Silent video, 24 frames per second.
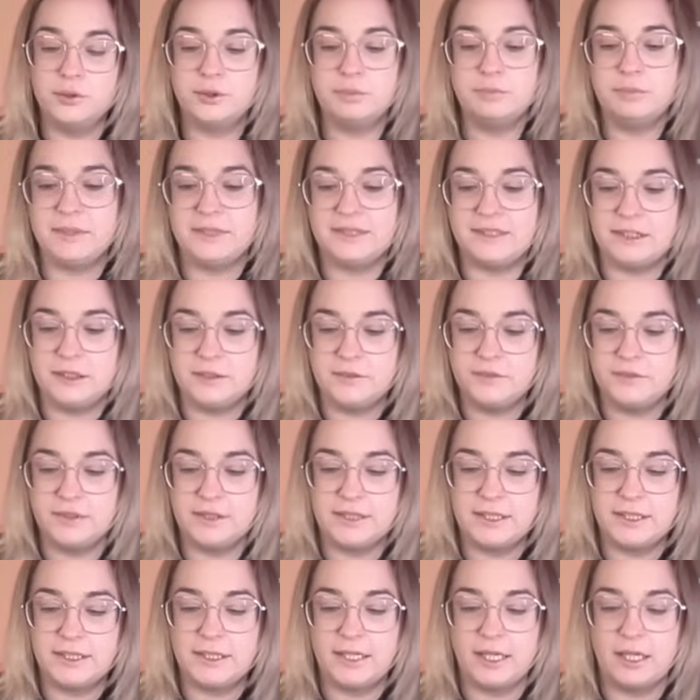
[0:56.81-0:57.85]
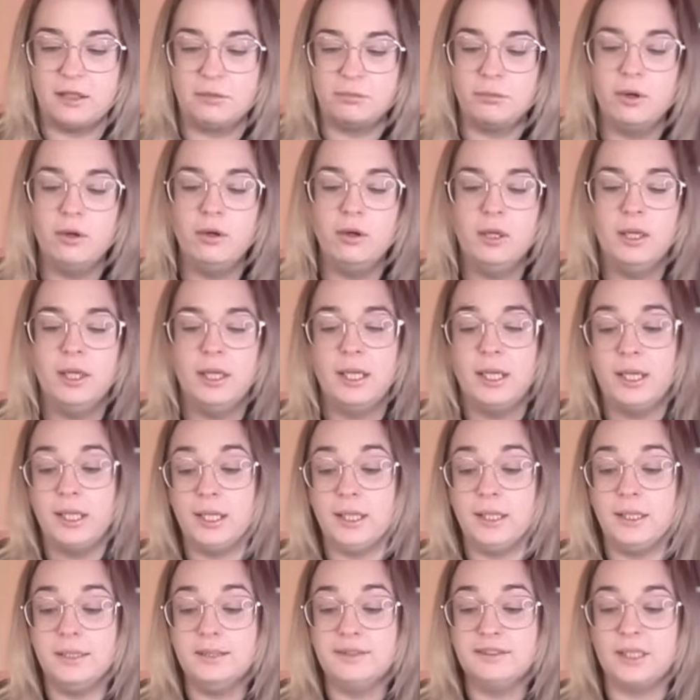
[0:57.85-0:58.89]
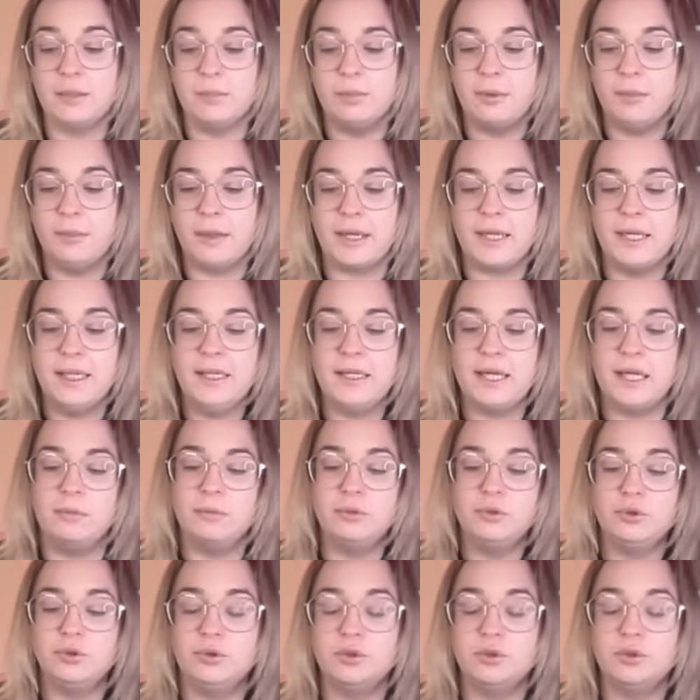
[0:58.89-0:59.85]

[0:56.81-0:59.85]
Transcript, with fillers: spécifique également, et ça peut parler également de